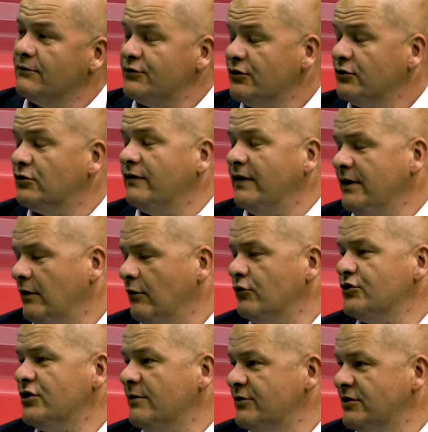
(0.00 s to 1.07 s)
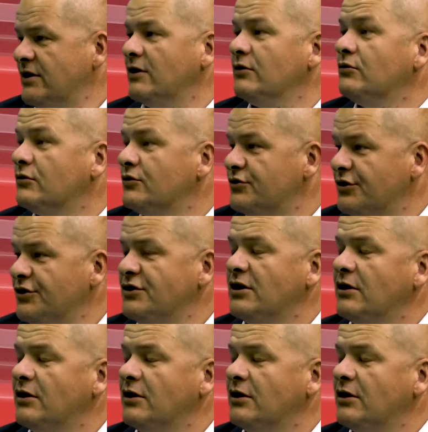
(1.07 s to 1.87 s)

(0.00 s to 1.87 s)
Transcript: przygotowania ogłoszenia przetargu, rozstrzygnięcia